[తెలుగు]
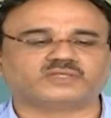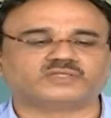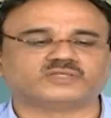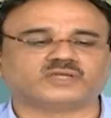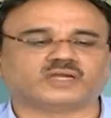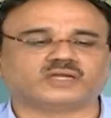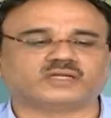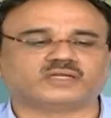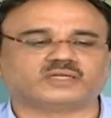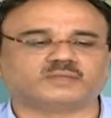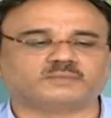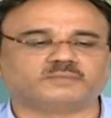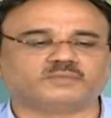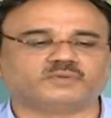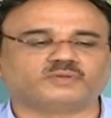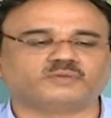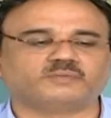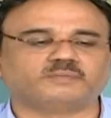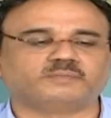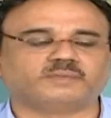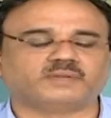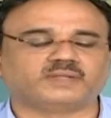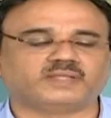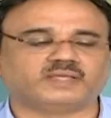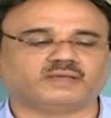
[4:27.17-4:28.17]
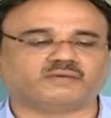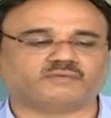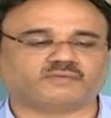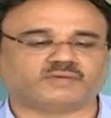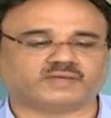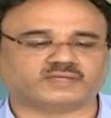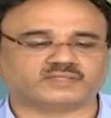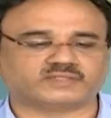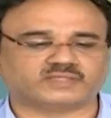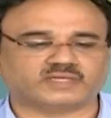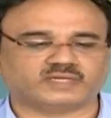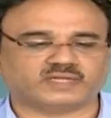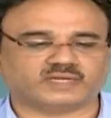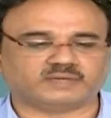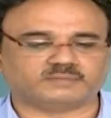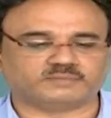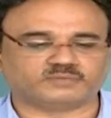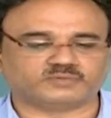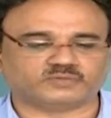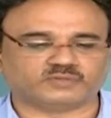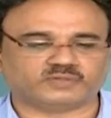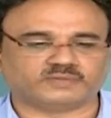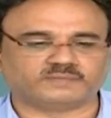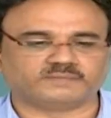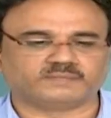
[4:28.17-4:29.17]
షార్ట్ టర్మ్లో పెరిగే అవకాశాలు
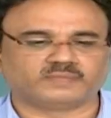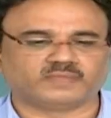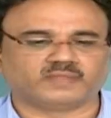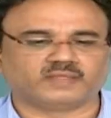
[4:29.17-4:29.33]
కనిపిస్తుంది